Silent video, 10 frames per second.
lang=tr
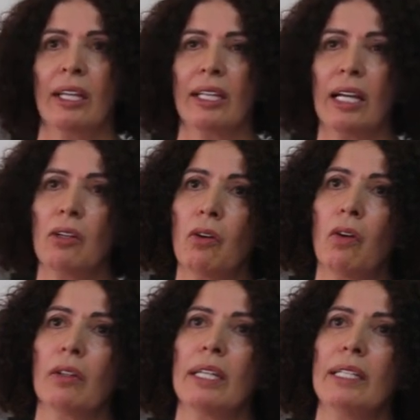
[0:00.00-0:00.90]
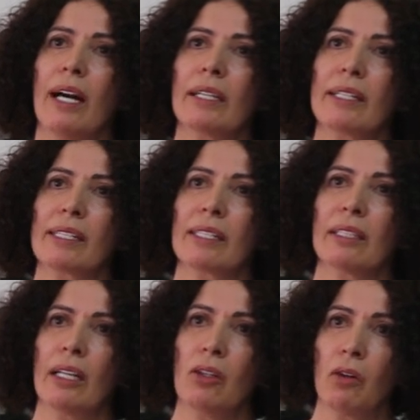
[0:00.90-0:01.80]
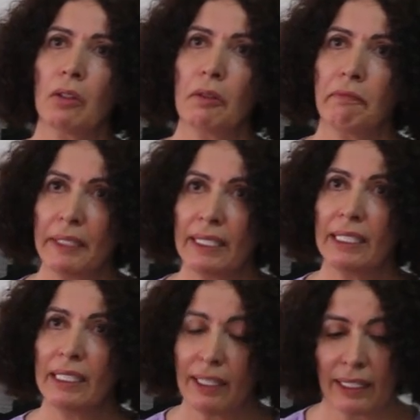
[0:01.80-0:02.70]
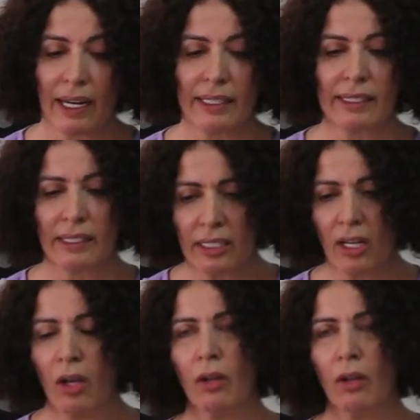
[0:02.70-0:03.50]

Yani o olayın arkasında ne olup bittiğini ararsınız.